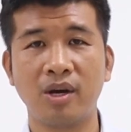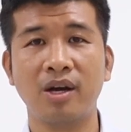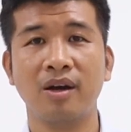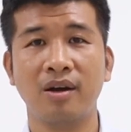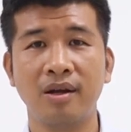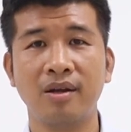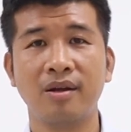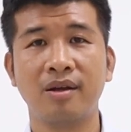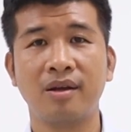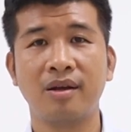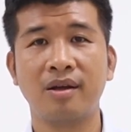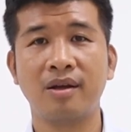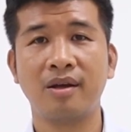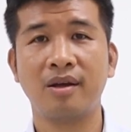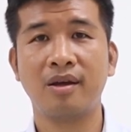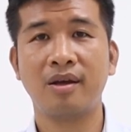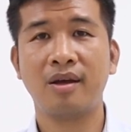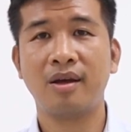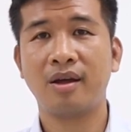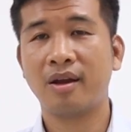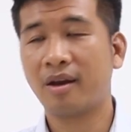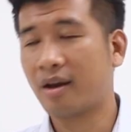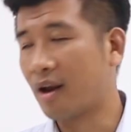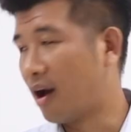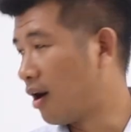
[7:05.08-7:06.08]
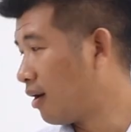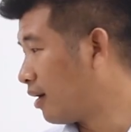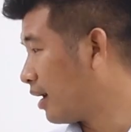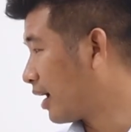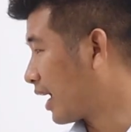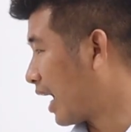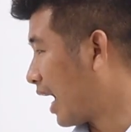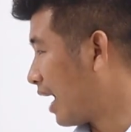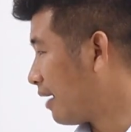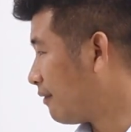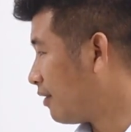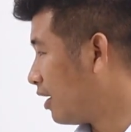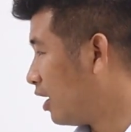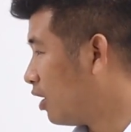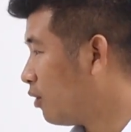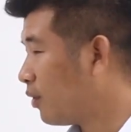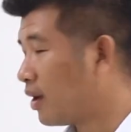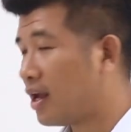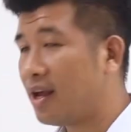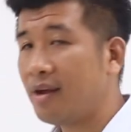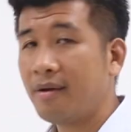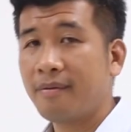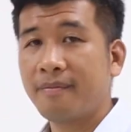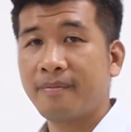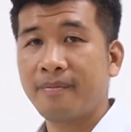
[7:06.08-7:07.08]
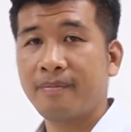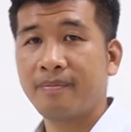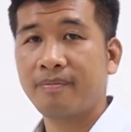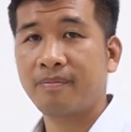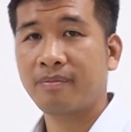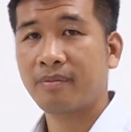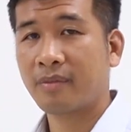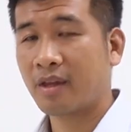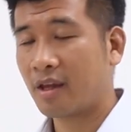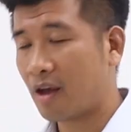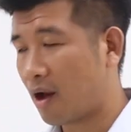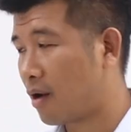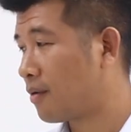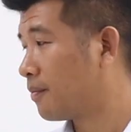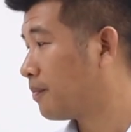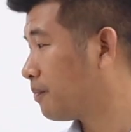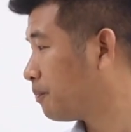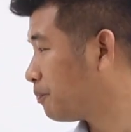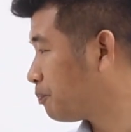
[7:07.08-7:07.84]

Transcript: nữa đó là cái phải lưu ý rồi